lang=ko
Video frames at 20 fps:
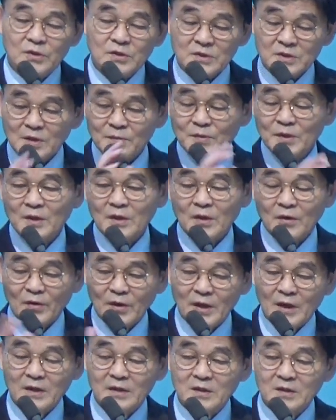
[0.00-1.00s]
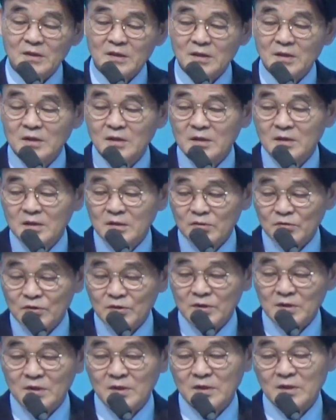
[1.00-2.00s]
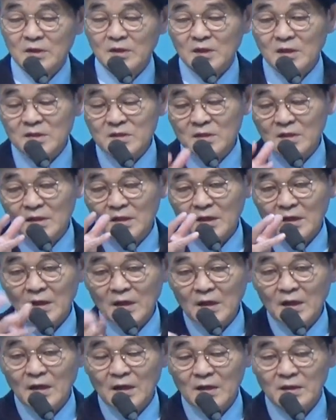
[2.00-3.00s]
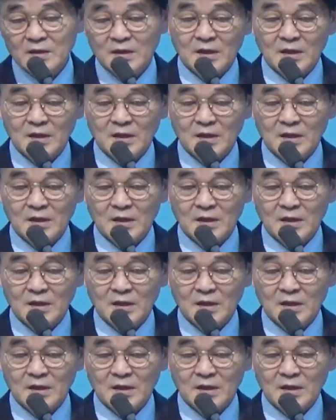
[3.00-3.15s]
생명과 화를 두디 네가 선택하라.